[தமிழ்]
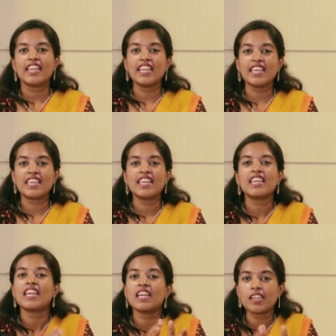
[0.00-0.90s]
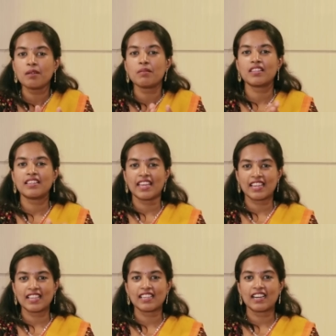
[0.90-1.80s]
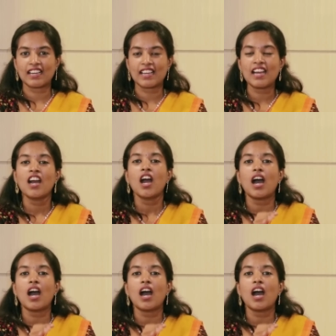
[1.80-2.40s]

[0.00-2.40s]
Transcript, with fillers: இன்னைக்கு இயற்கை மருந்து நேயர்களுக்காக